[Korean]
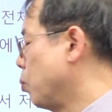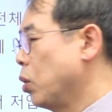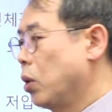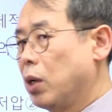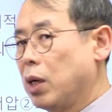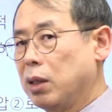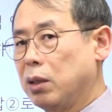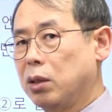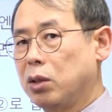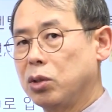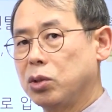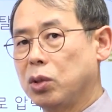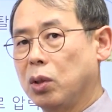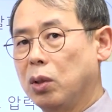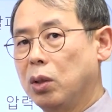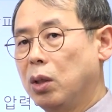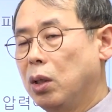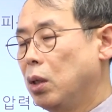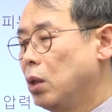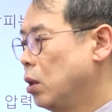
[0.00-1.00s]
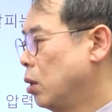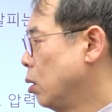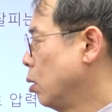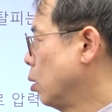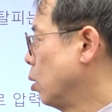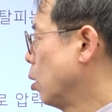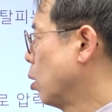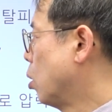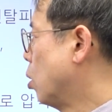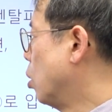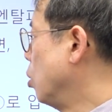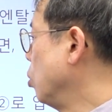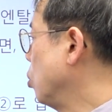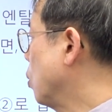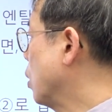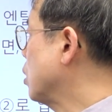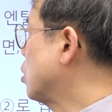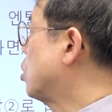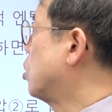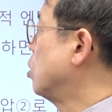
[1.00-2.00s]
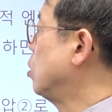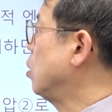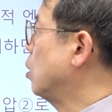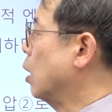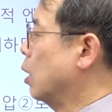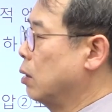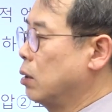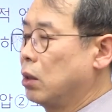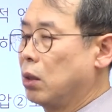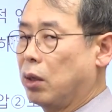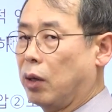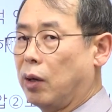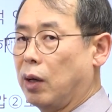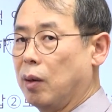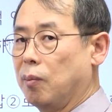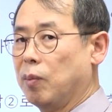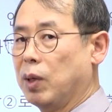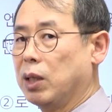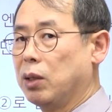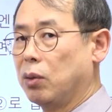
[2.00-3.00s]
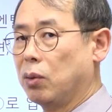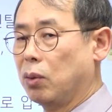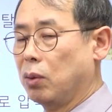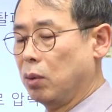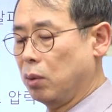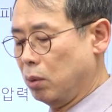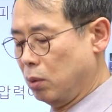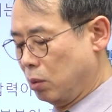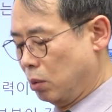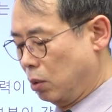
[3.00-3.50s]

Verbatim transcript: 변하는 거죠. 건도가 증가하는 거예요 한마디로.